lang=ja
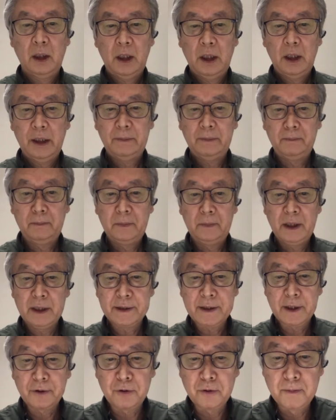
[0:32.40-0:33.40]
はい、皆
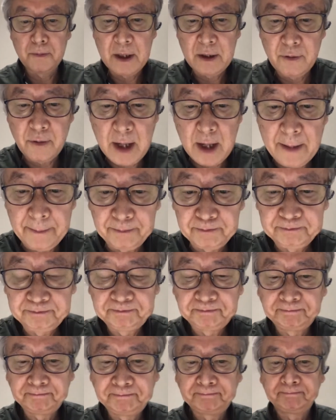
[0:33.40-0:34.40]
さんこんばんは、
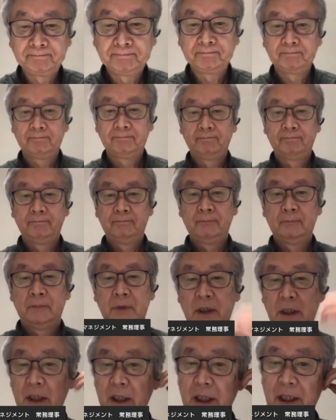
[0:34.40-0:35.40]

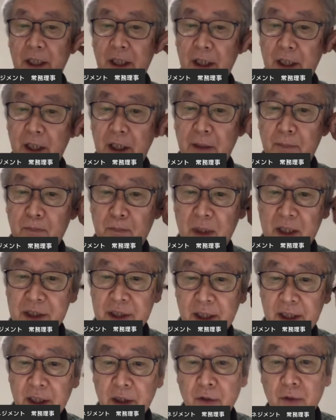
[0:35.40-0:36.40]
えー。一般
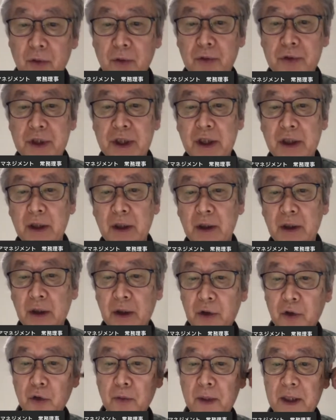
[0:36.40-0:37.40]
社団法人
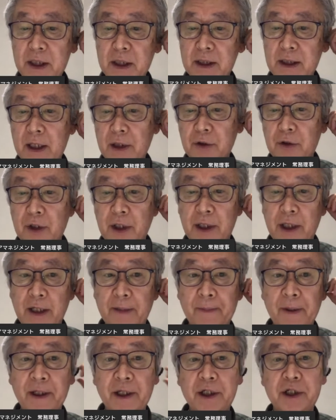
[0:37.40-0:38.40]
京橋
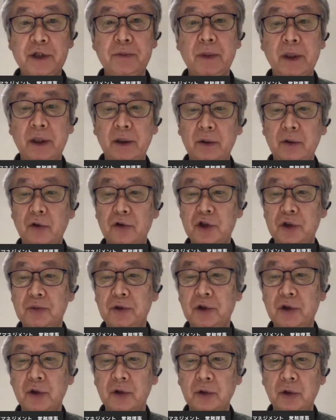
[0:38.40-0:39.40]
サイクエリアマネジメント事務
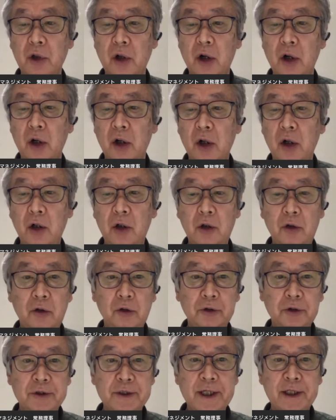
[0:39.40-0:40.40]
局の
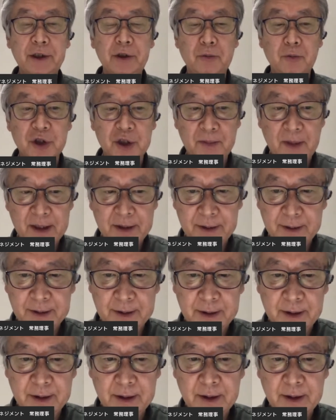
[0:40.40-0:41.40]
野崎と申します。